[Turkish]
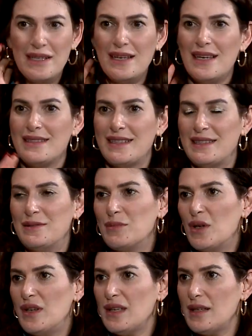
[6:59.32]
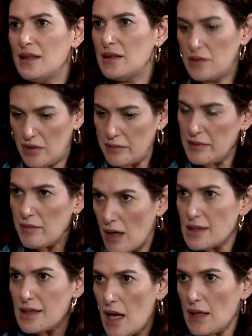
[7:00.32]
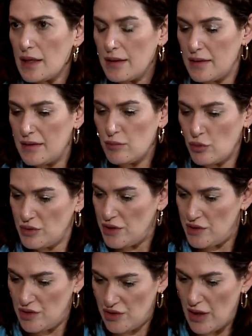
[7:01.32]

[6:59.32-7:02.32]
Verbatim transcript: mi dedim böyle. E tabii bak sen de dedi burada işte